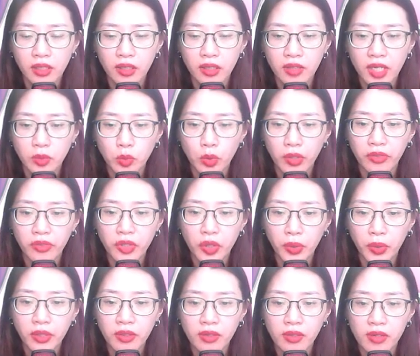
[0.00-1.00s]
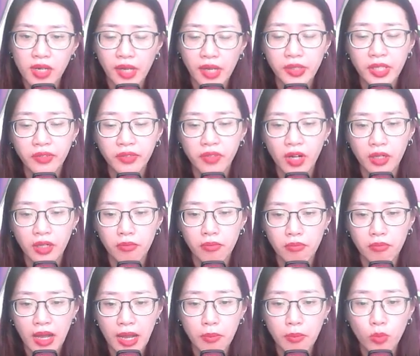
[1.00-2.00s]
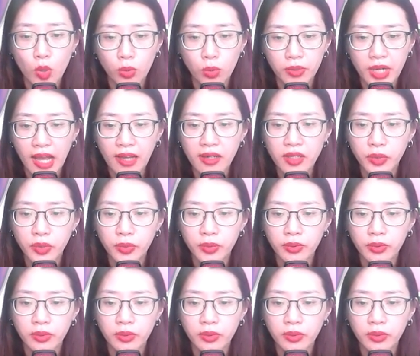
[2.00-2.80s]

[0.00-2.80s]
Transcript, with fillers: Đây tuyệt đối là di vật mà mục đã lưu.